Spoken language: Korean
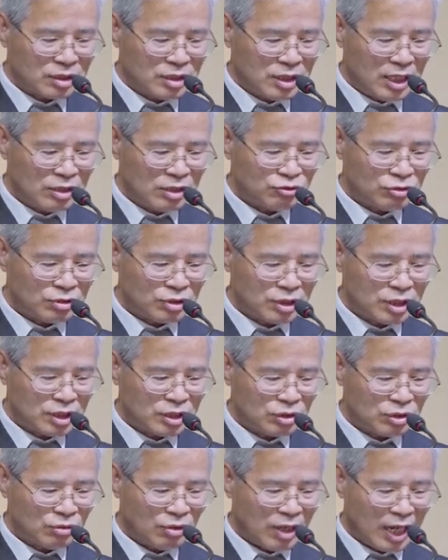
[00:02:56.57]
예수
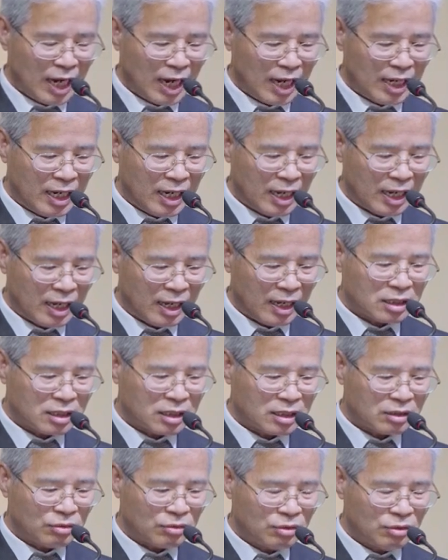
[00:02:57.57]
그리스도 안에
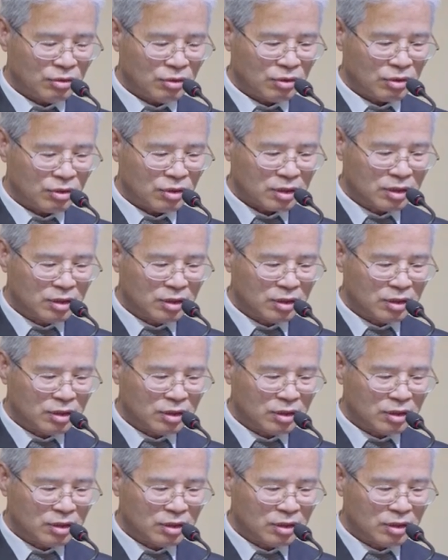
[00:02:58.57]
그리고